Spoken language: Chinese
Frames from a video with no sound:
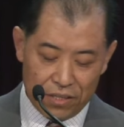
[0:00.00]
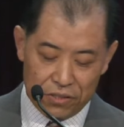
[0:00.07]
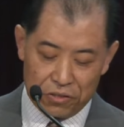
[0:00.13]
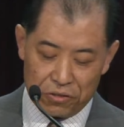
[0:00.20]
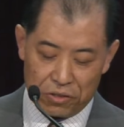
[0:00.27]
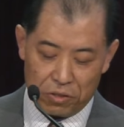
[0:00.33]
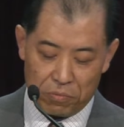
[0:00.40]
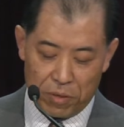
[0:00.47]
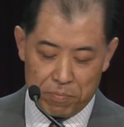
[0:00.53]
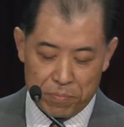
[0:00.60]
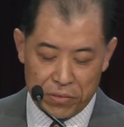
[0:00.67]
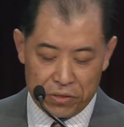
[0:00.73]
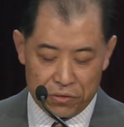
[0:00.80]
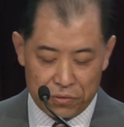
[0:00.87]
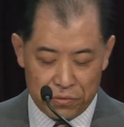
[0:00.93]
就是我们
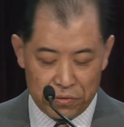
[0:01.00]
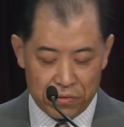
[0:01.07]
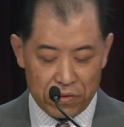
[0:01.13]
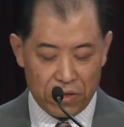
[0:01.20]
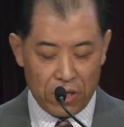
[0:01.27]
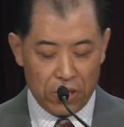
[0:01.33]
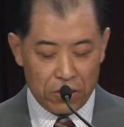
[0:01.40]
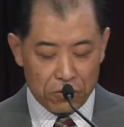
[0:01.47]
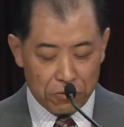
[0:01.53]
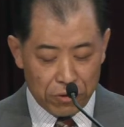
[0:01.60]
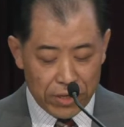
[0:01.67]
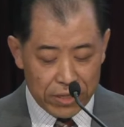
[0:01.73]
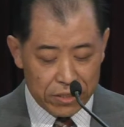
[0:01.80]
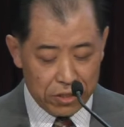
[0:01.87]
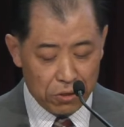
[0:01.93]
必须
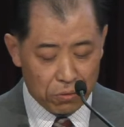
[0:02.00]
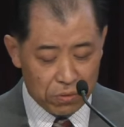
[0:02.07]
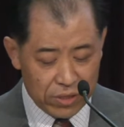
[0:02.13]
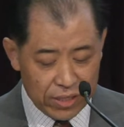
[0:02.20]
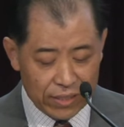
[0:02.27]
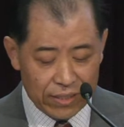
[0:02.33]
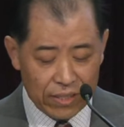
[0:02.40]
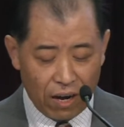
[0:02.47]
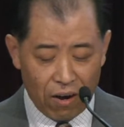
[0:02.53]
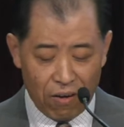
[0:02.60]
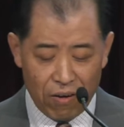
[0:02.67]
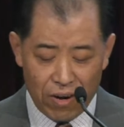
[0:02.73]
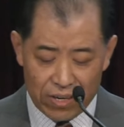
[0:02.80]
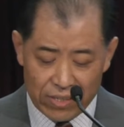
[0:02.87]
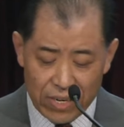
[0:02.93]
追求真
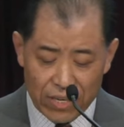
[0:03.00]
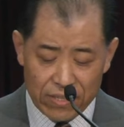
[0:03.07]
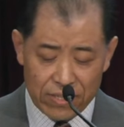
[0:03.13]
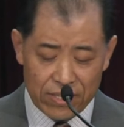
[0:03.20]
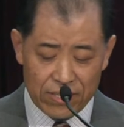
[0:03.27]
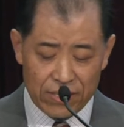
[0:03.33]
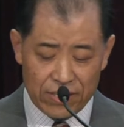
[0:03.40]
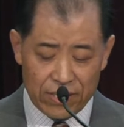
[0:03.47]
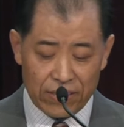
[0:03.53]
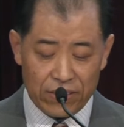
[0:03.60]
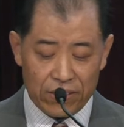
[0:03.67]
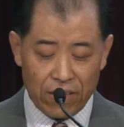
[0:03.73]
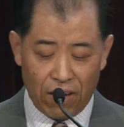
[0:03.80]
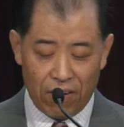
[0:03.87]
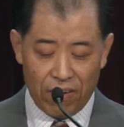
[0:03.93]
道，认识
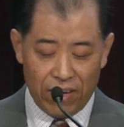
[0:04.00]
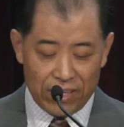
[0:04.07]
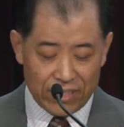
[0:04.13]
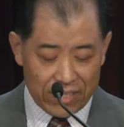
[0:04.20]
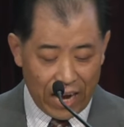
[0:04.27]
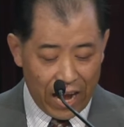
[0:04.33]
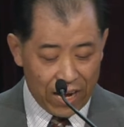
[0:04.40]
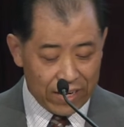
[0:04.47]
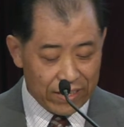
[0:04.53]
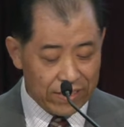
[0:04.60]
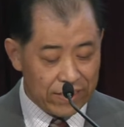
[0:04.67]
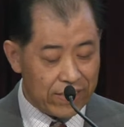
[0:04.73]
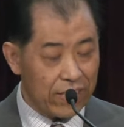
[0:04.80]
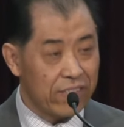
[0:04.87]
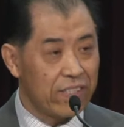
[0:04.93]
真道，扎
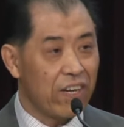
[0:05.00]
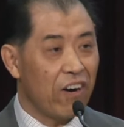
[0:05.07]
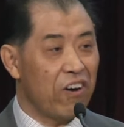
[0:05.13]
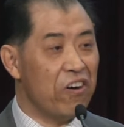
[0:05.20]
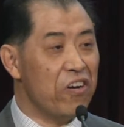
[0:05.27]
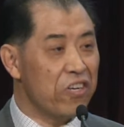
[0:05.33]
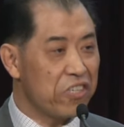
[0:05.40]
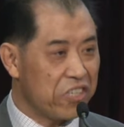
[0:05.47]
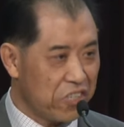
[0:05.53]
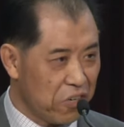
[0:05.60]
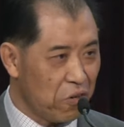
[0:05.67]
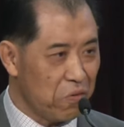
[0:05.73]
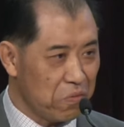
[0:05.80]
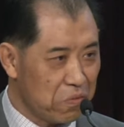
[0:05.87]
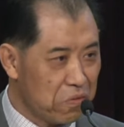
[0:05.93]
根真道，
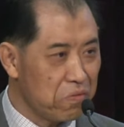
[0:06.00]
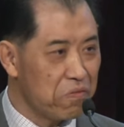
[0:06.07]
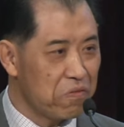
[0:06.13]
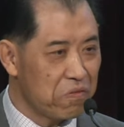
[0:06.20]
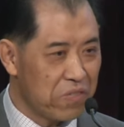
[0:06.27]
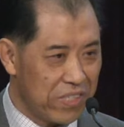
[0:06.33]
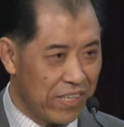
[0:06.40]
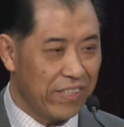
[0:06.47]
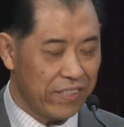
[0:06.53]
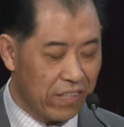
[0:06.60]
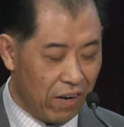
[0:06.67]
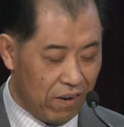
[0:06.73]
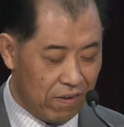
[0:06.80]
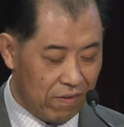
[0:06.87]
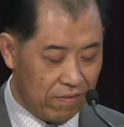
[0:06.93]
守住真
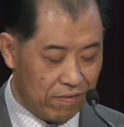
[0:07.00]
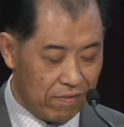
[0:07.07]
道。